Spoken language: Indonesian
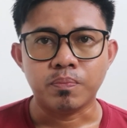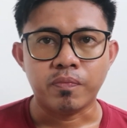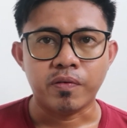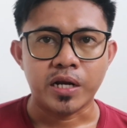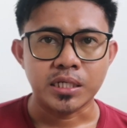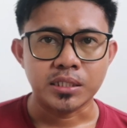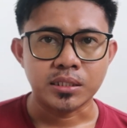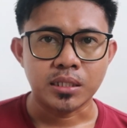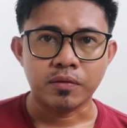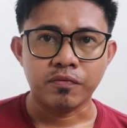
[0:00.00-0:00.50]

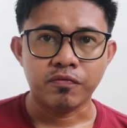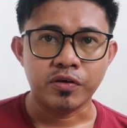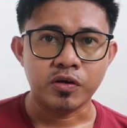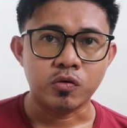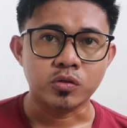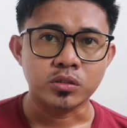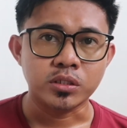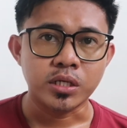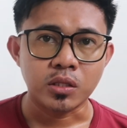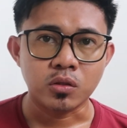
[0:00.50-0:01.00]
pada saat
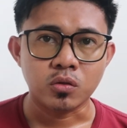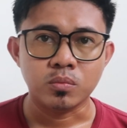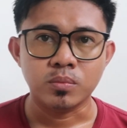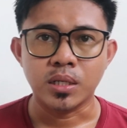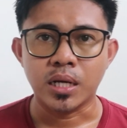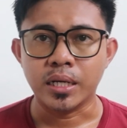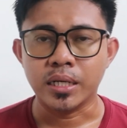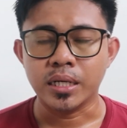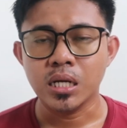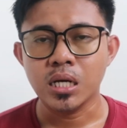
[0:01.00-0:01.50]
VOC atau
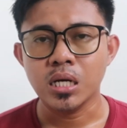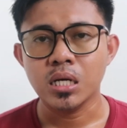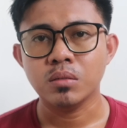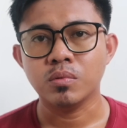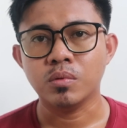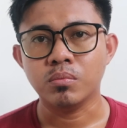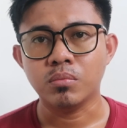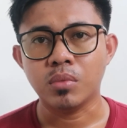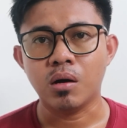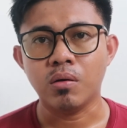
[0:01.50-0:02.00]
Belanda
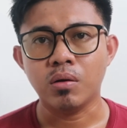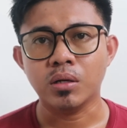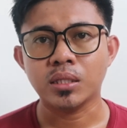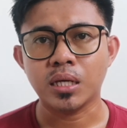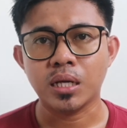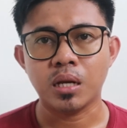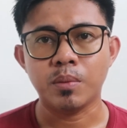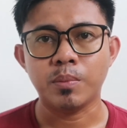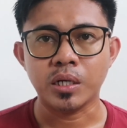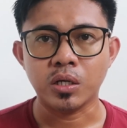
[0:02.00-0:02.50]

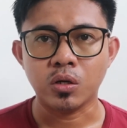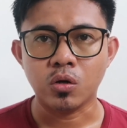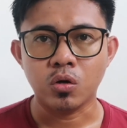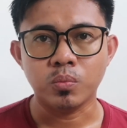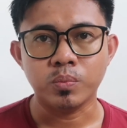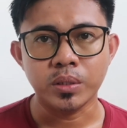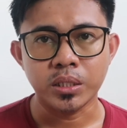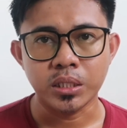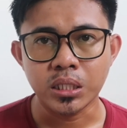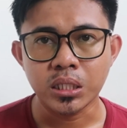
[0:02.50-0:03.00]
membawa tanaman
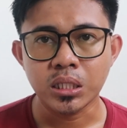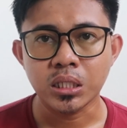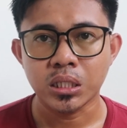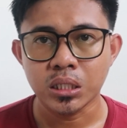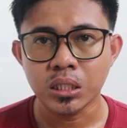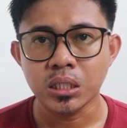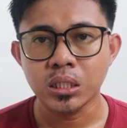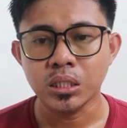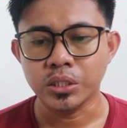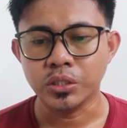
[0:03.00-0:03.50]
kopi ini
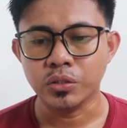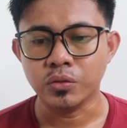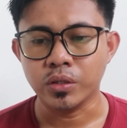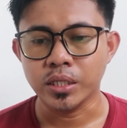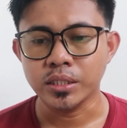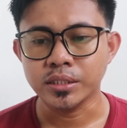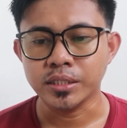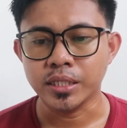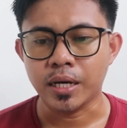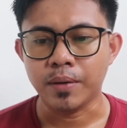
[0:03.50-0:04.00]
ke
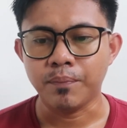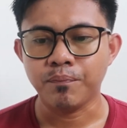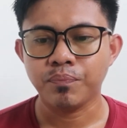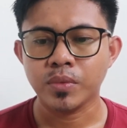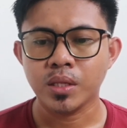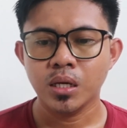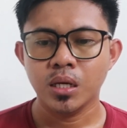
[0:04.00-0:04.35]
Indonesia